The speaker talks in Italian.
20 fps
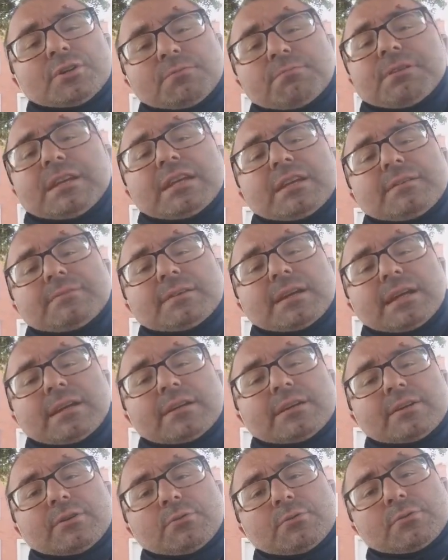vive
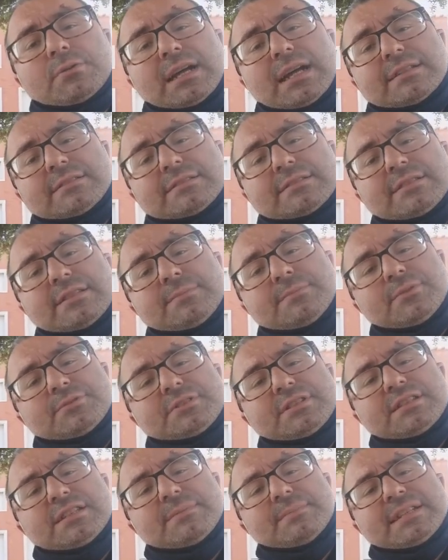un attimo
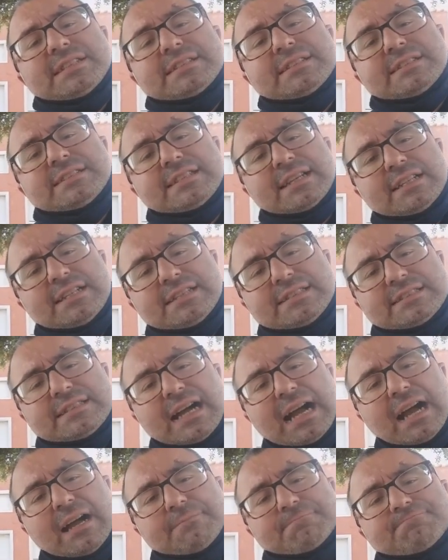di
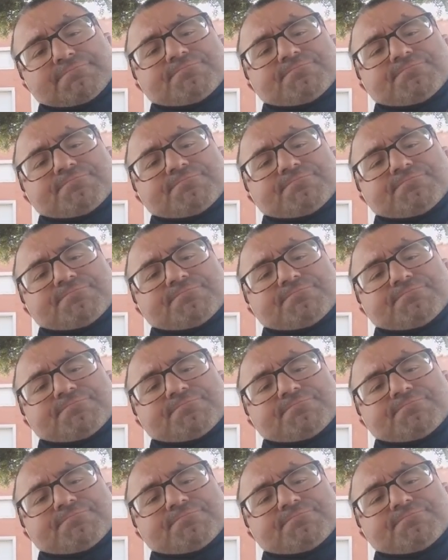demenzialità